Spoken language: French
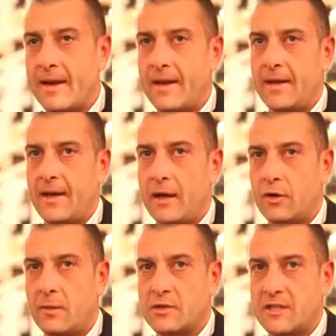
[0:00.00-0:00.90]
remercier
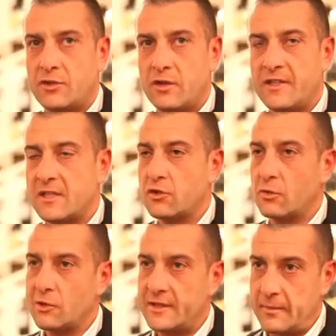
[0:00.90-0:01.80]
Lord
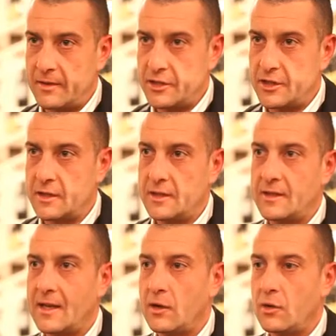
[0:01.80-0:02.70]

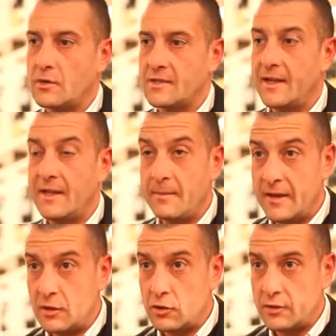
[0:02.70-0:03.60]
Les avantages de la
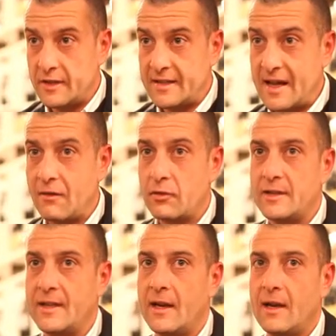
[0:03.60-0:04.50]
télécommande et des
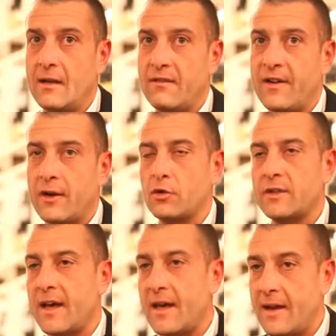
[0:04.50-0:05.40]
postes fixes sont
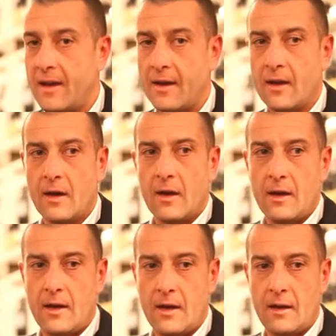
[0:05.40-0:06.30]
nombreux.
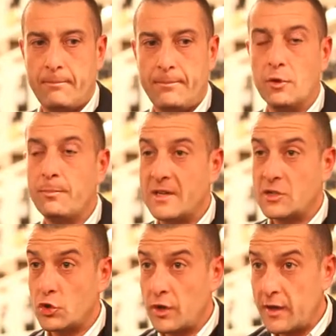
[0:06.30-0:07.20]
Cela va
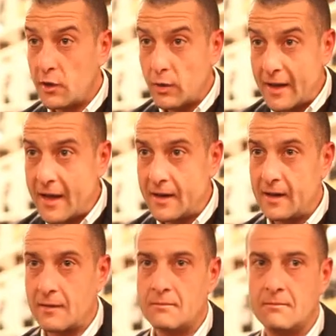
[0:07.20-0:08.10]
de l'assouplissement
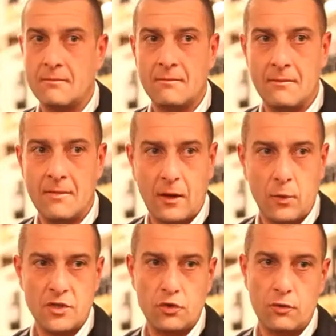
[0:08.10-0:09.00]
du travail aux tables